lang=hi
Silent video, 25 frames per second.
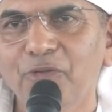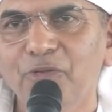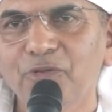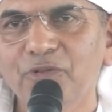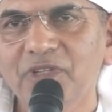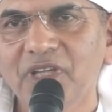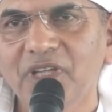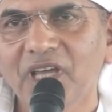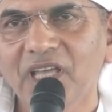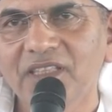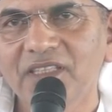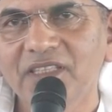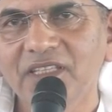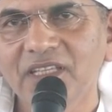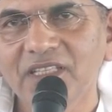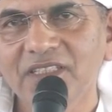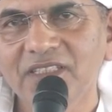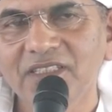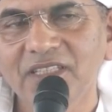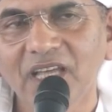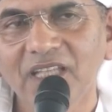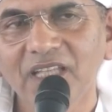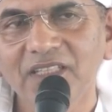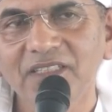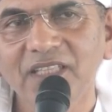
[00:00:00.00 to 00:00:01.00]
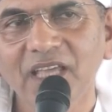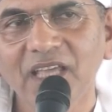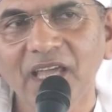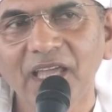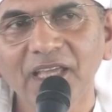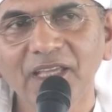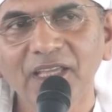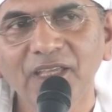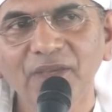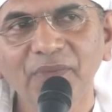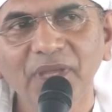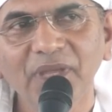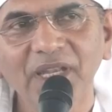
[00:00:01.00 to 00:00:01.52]
उनका दिल जानता है
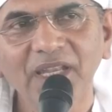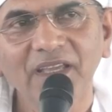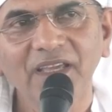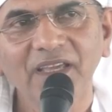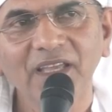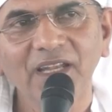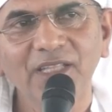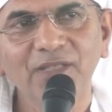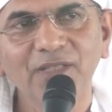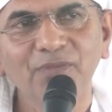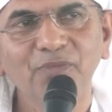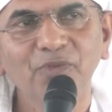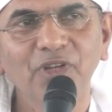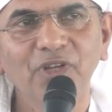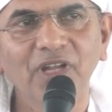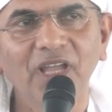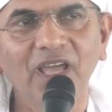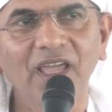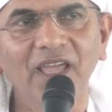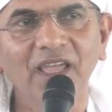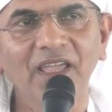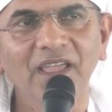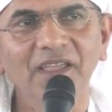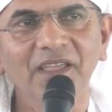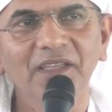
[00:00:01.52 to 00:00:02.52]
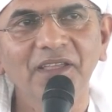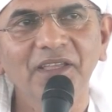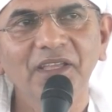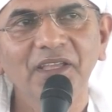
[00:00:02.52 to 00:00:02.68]
कि मैंने गलत बोला है